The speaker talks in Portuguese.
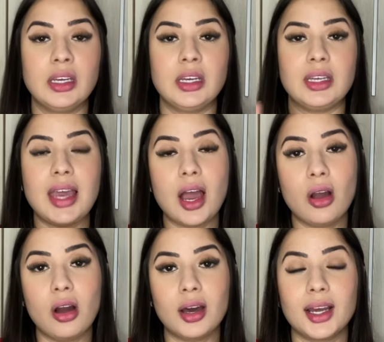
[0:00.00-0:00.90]
E
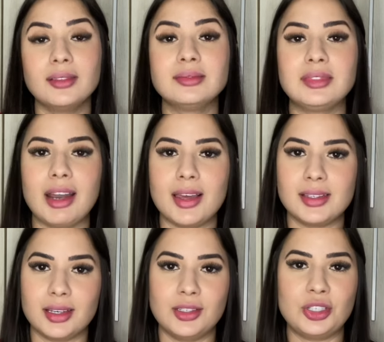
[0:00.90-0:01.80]
agora, 3
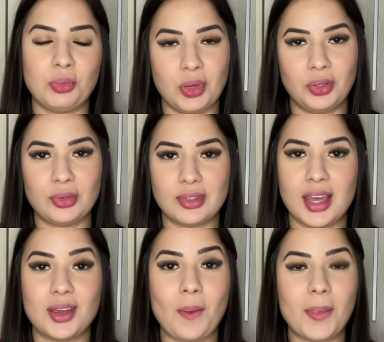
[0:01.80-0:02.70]
centímetros
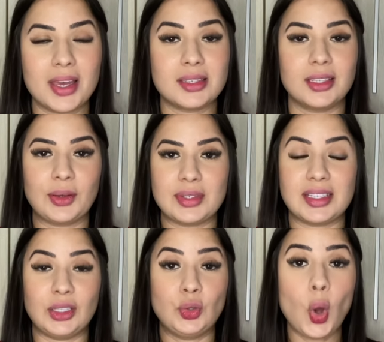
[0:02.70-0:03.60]
em um mês. Então,
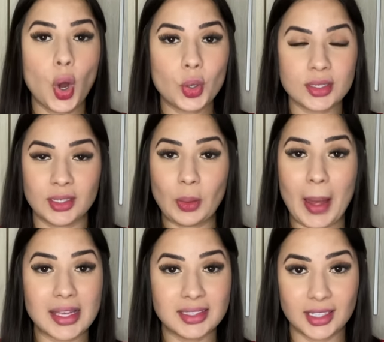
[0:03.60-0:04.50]
assim, tô gostando
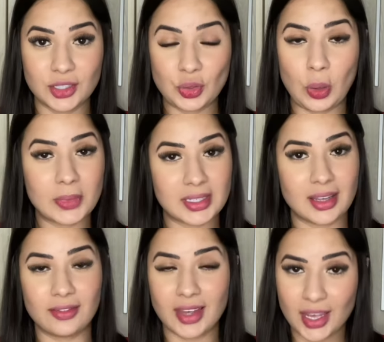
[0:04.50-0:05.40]
bastante.
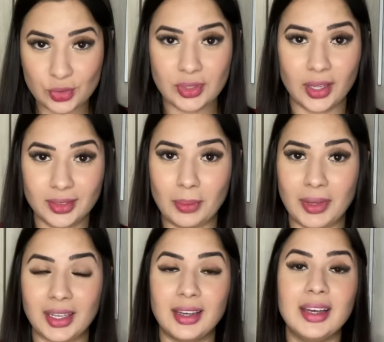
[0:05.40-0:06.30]
Comecei a ver resultado
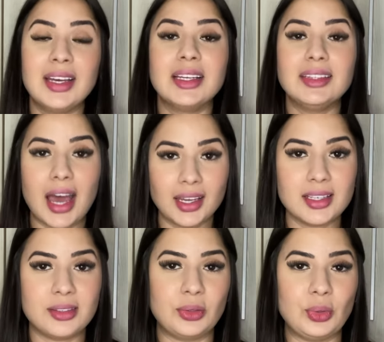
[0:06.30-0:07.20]
também na
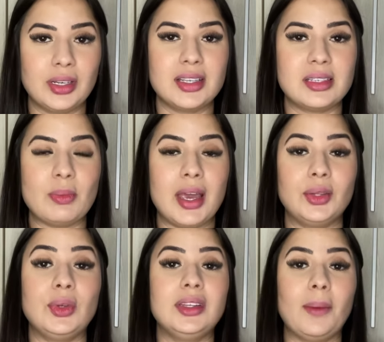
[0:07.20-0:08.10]
questão do
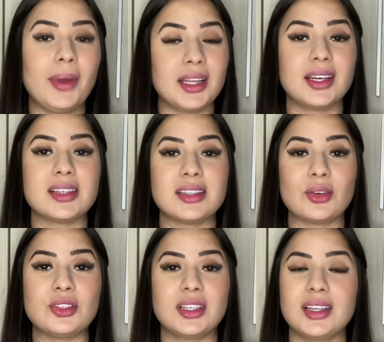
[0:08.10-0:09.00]
crescimento e também na
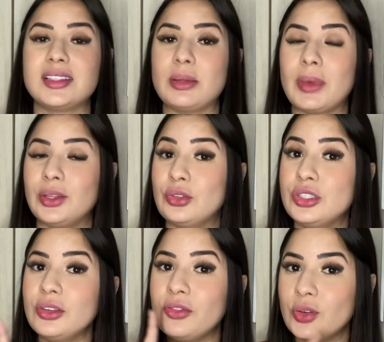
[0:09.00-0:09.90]
questão de crescimento
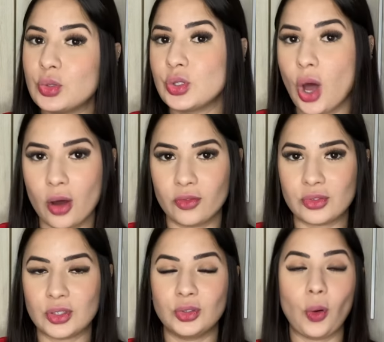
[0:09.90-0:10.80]
de fios
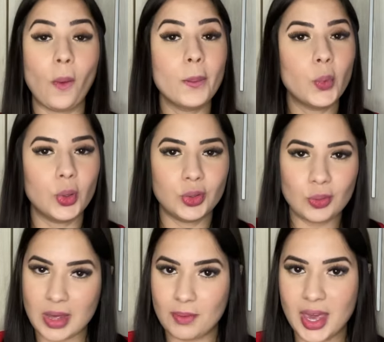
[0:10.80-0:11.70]
novos. Eu tô com muito
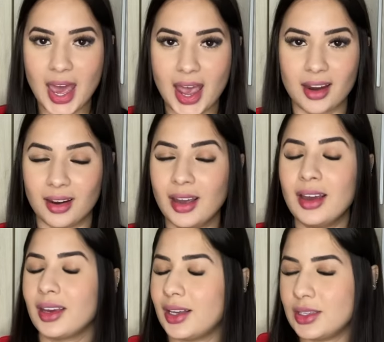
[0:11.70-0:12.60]
baby hair,
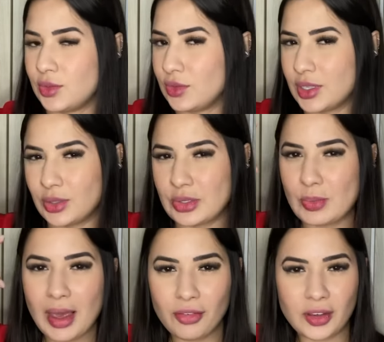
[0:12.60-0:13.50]
aqueles fiozinhos
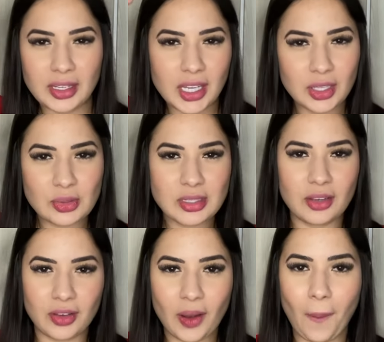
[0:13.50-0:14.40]
bem fininhos que
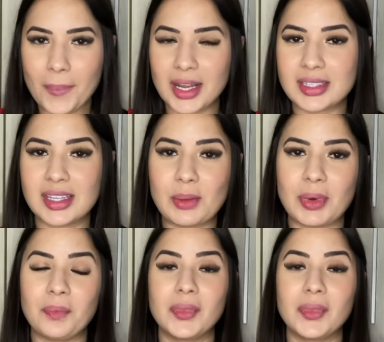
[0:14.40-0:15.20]
ficam pra cima.